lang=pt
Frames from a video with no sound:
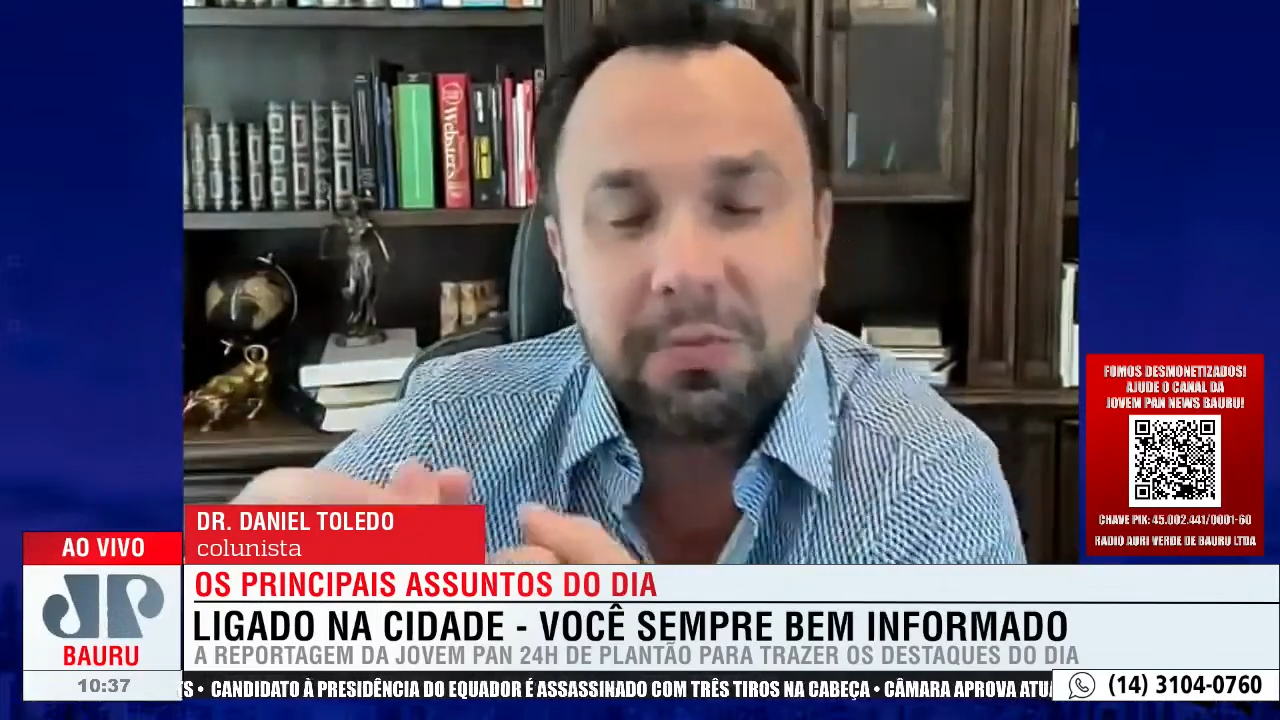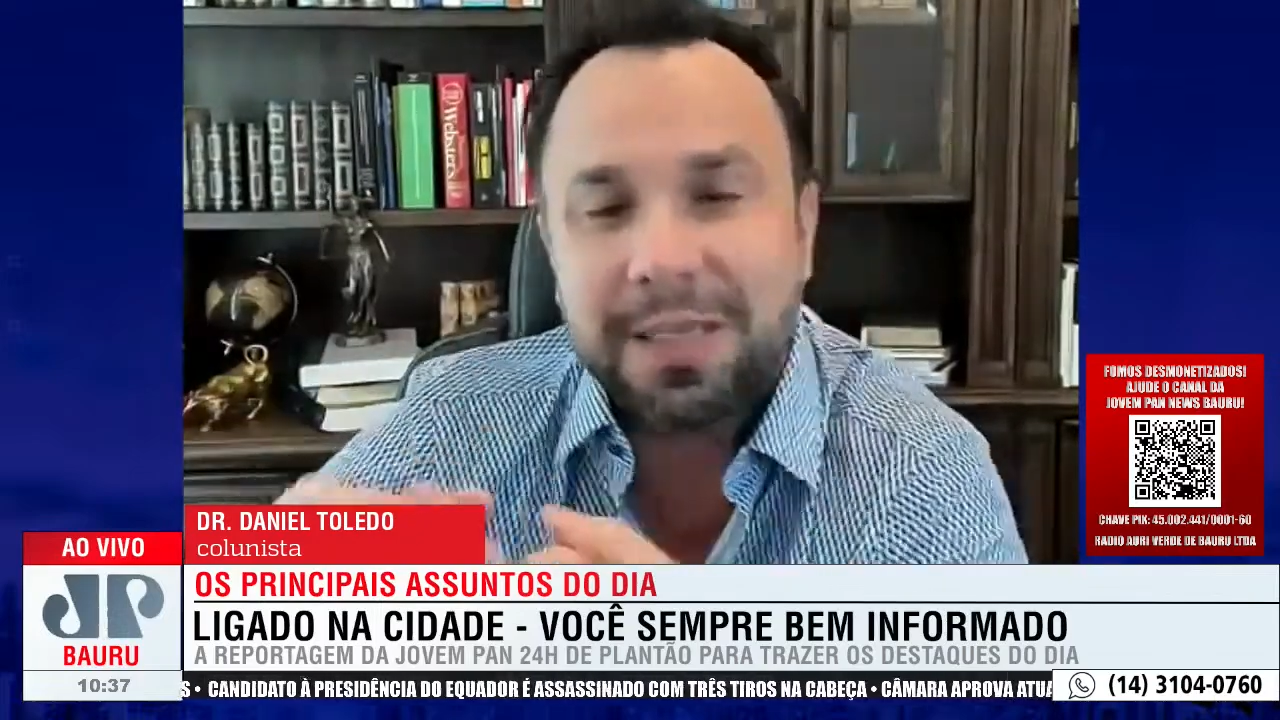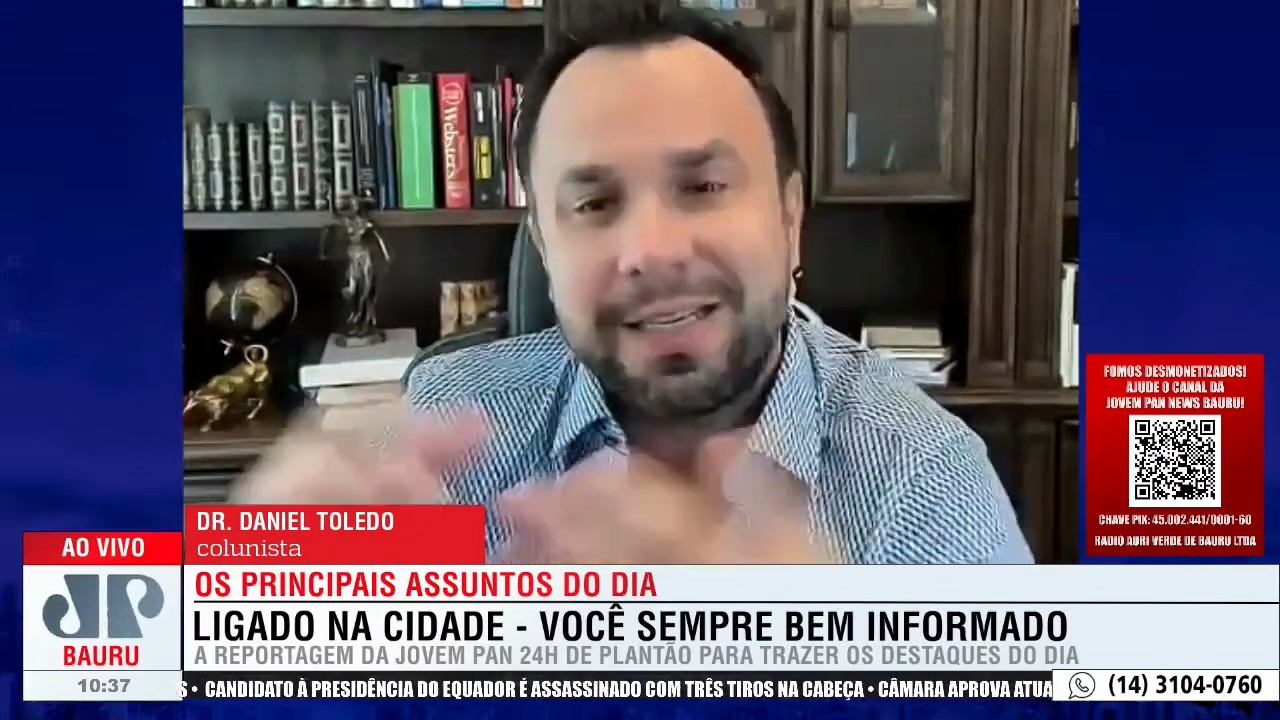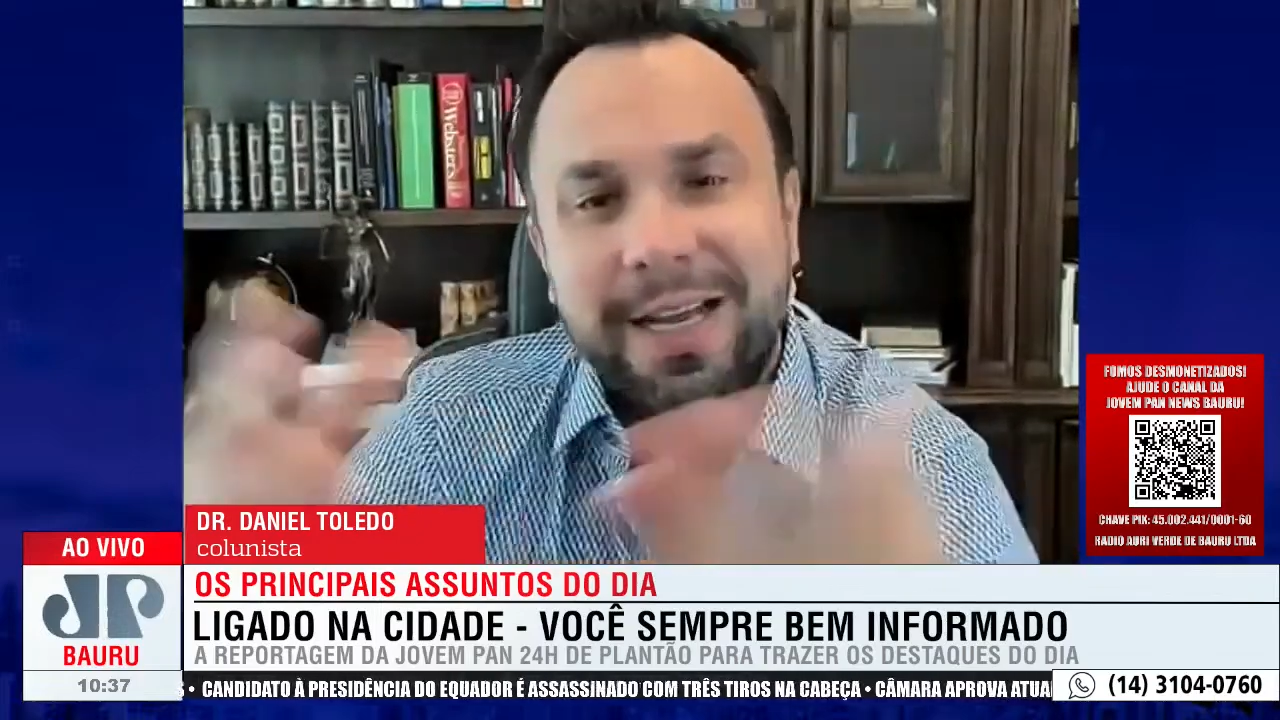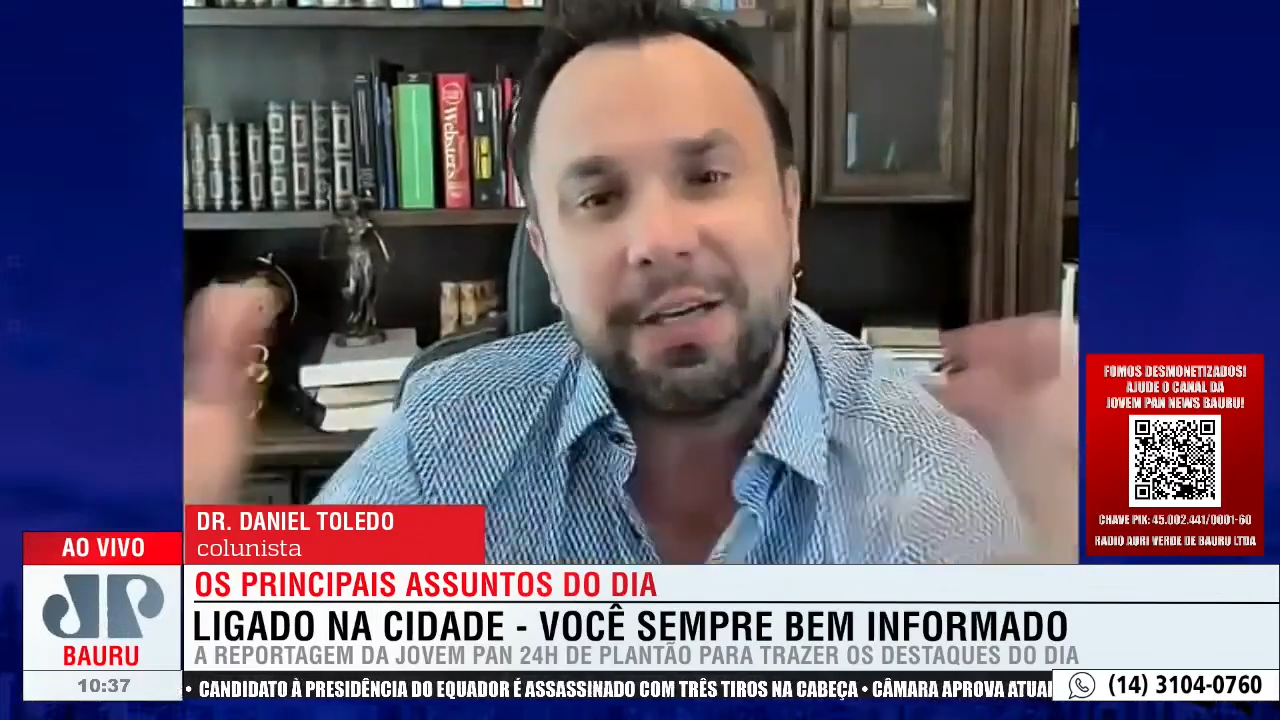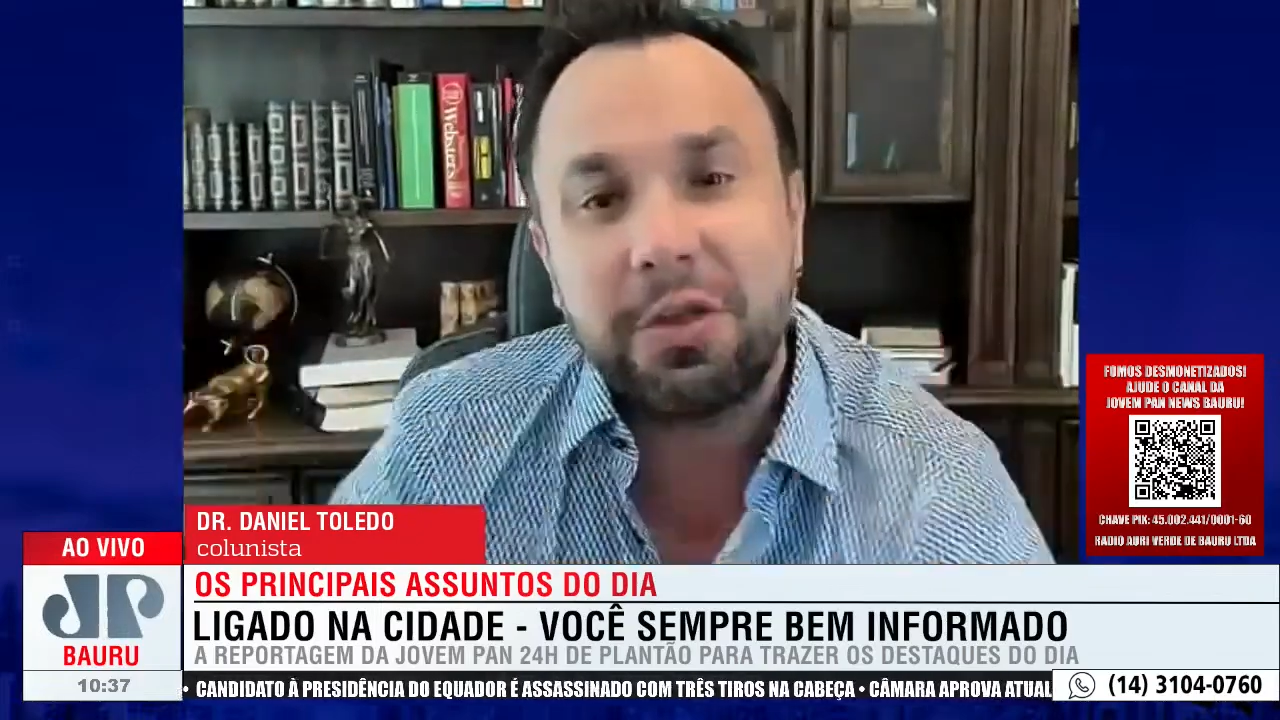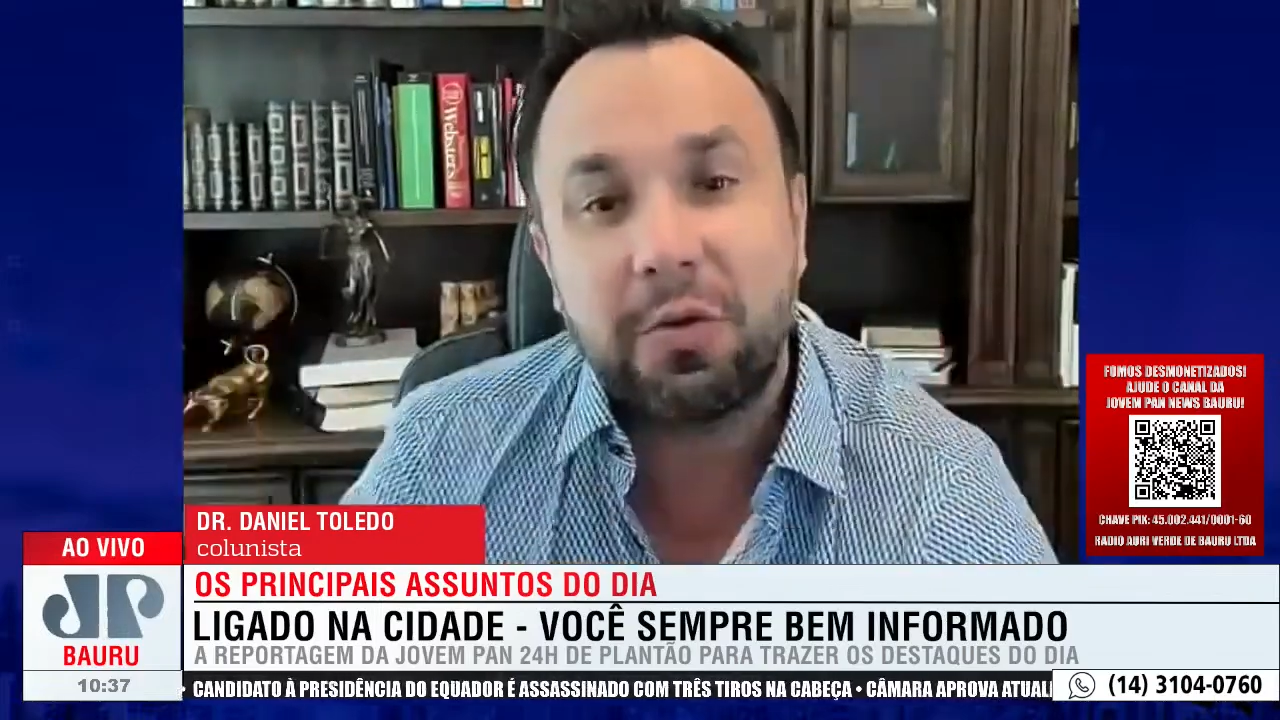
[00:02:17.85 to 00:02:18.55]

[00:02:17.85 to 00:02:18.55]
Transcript: de uma série